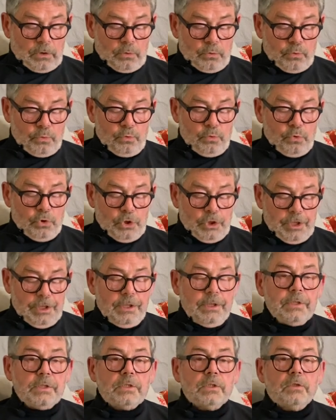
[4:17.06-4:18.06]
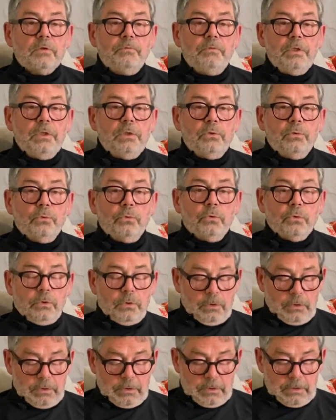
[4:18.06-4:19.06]
Du schienst wie
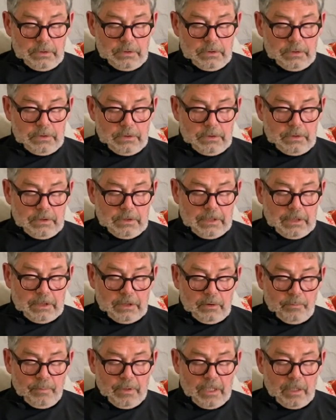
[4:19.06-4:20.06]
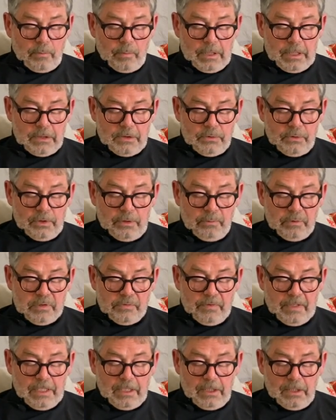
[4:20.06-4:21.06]
tot, sagte Barbara zu dem
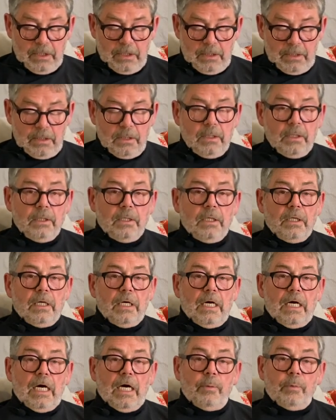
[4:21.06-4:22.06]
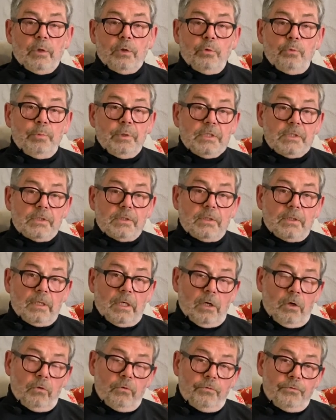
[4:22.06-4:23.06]
Zweig, aber du bist
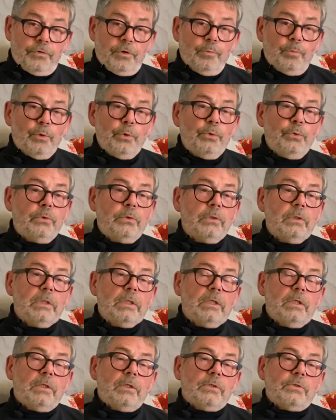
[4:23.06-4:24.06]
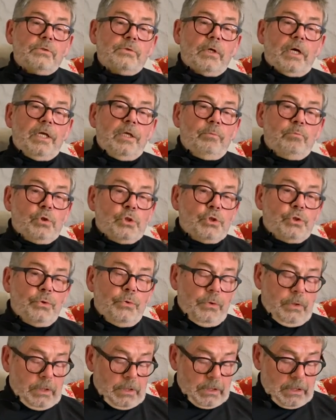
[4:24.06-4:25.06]
aufgeblüht zu einem
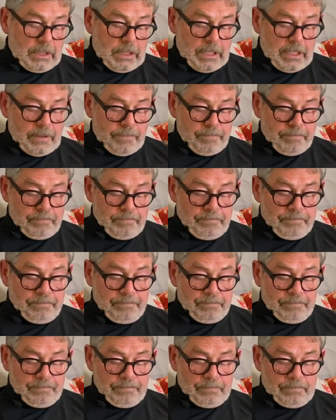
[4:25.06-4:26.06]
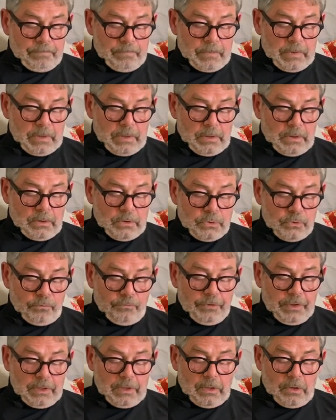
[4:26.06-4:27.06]
schöneren Leben.
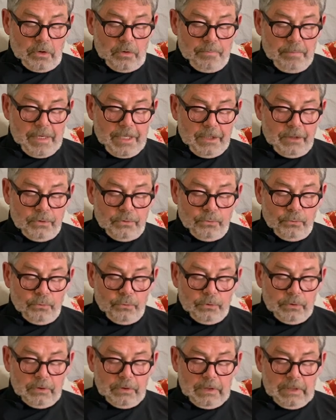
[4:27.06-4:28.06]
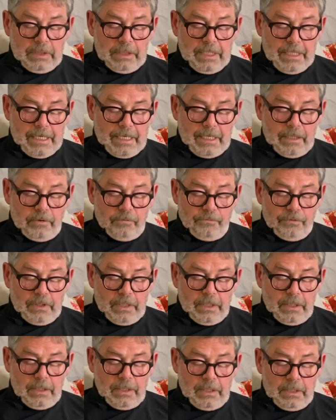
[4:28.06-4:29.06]
So wird auch mein Tod der
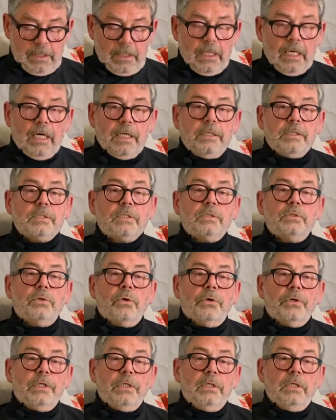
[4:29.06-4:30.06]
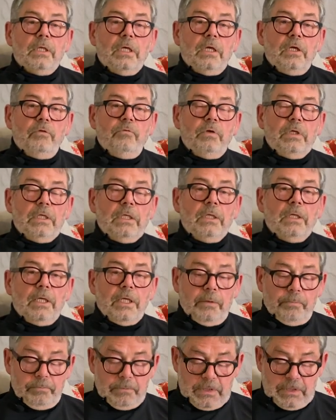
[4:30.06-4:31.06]
Anfang eines neuen ewigen
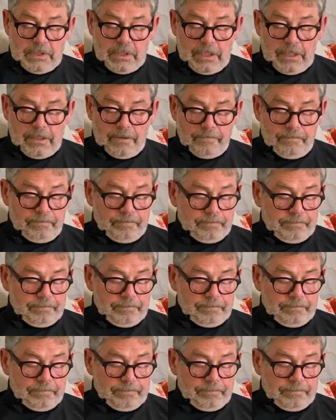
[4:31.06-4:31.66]
Lebens sein.